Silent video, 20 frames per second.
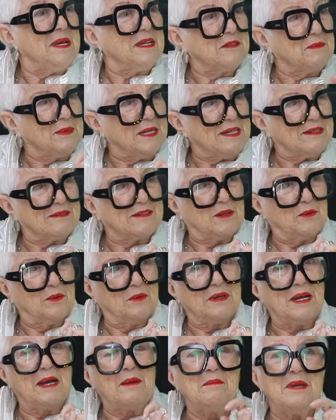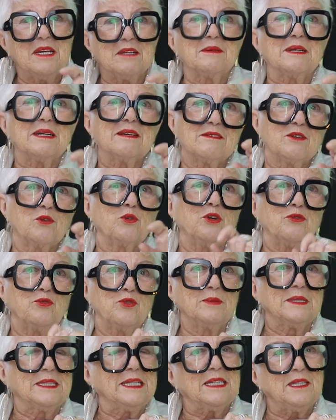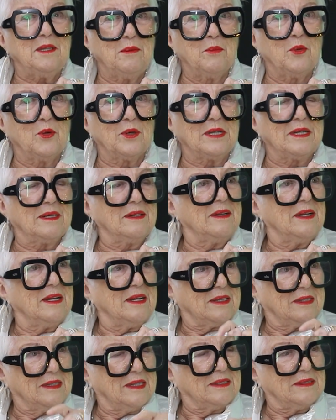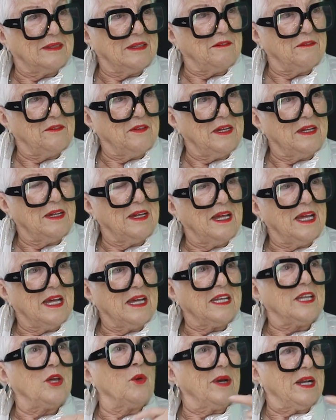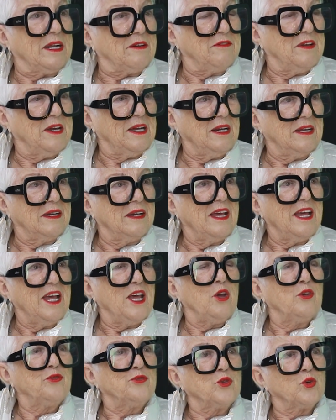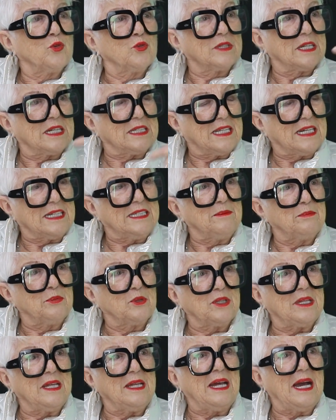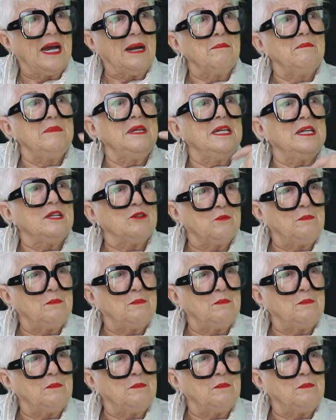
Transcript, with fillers: mesma razão, a mesma razão que eu fui mandada embora da TV, que eu era velha, eu fui contratada porque a minha